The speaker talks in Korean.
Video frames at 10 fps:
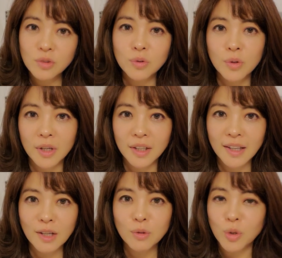중요한
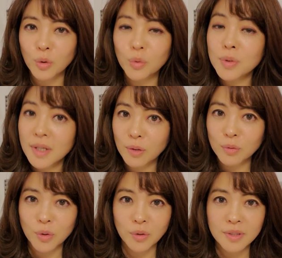한류 전도사라고
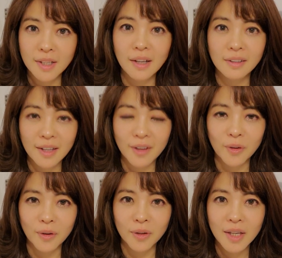저는 생각을
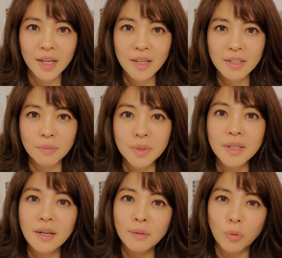해요.
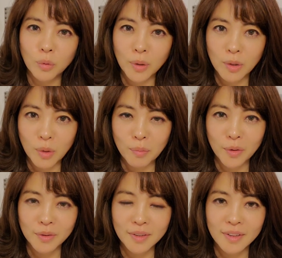미래를 보게
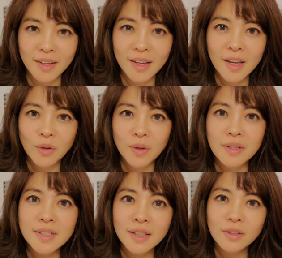되면은
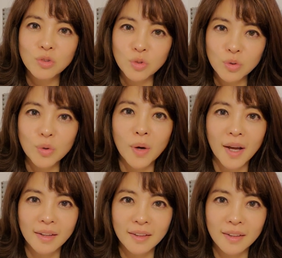굉장히
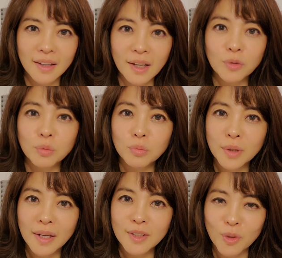중요한 한국
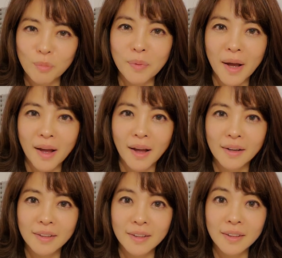문화의
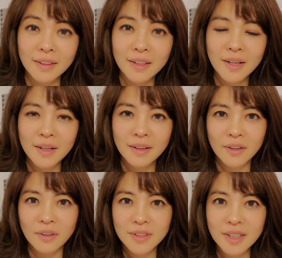전파를
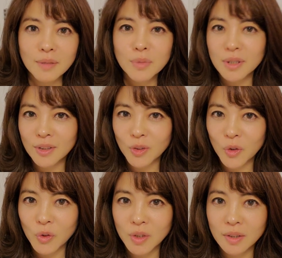어, 책임지는
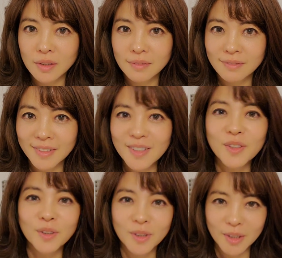그런
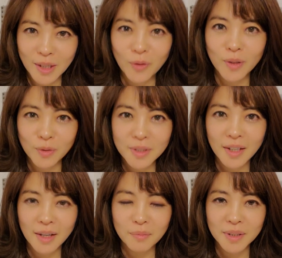댄서들이 될 거라고
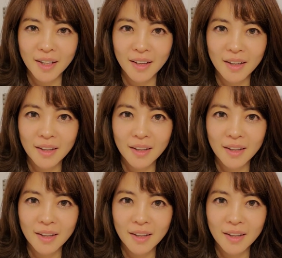생각합니다.